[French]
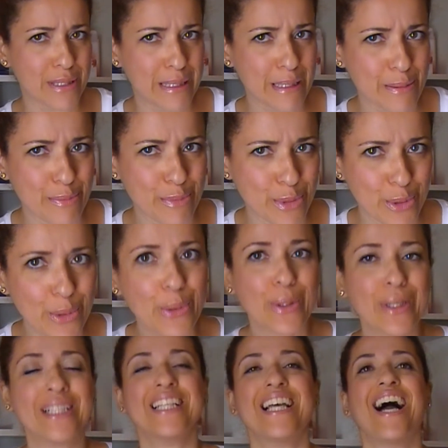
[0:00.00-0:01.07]
c'est mieux
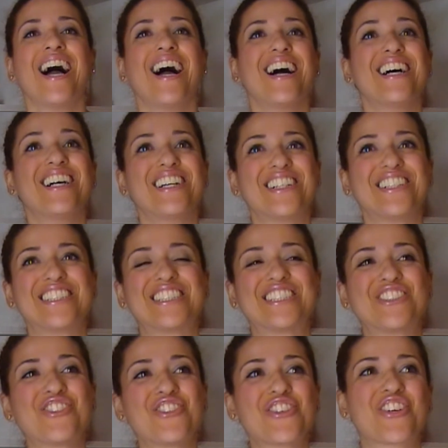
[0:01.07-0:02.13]
euh,
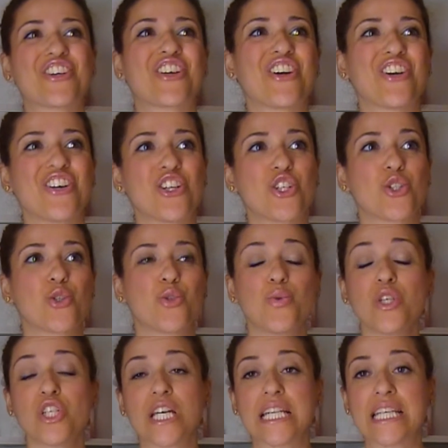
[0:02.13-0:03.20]
donc je
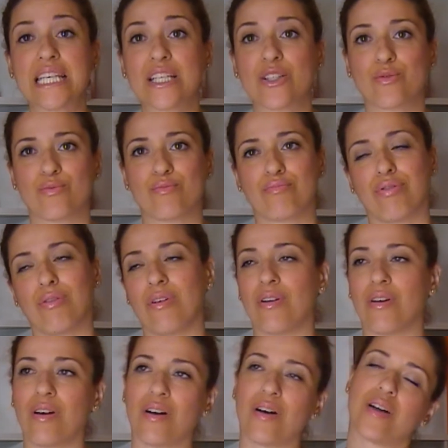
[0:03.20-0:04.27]
suis j'allais, oh là
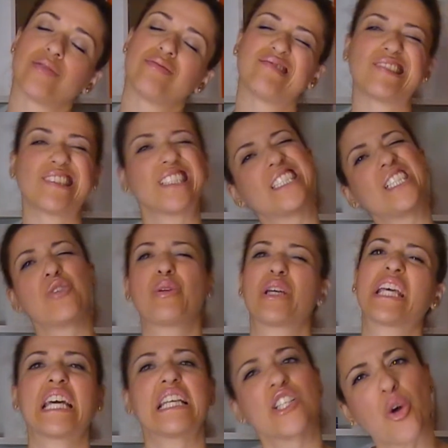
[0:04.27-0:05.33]
là c'est le
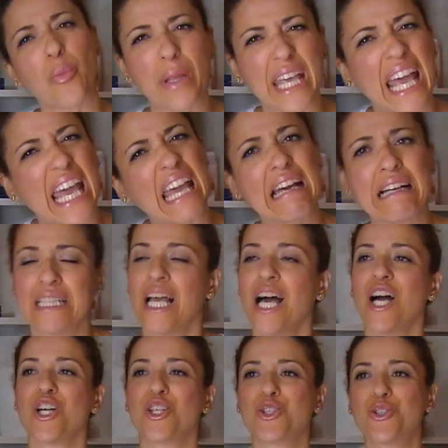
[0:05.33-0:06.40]
week-end compliqué
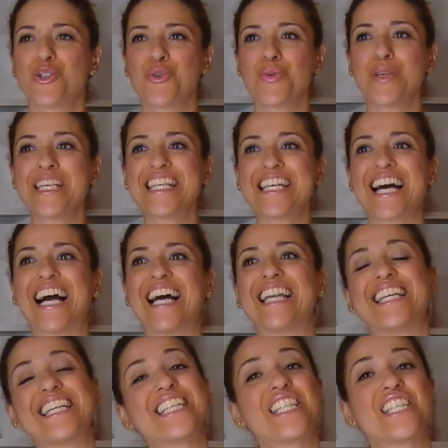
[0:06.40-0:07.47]
je suis
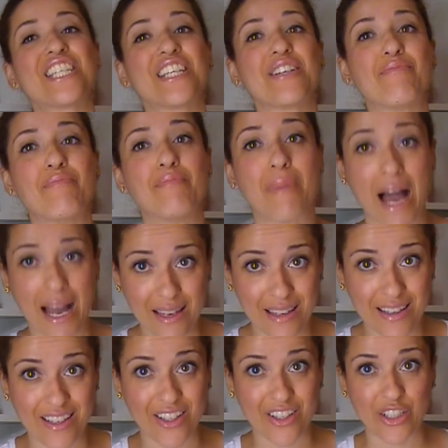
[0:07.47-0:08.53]
allée chez
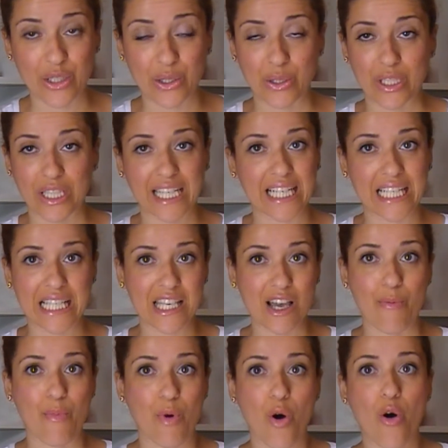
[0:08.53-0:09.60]
Mac
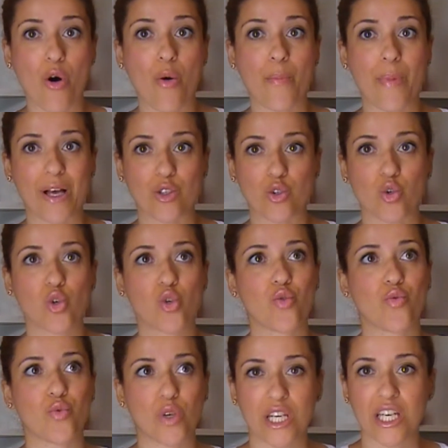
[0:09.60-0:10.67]
récemment parce que je
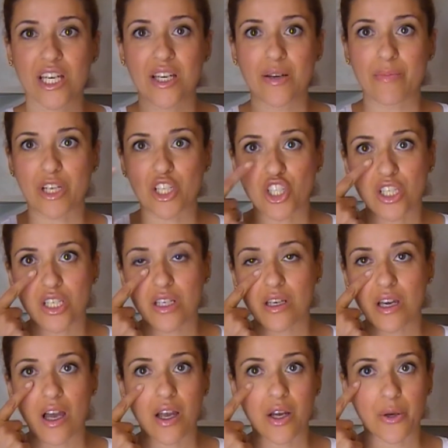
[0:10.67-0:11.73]
voulais
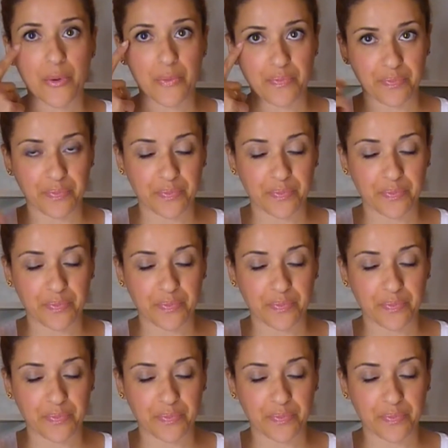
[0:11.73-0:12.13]
m'acheter un,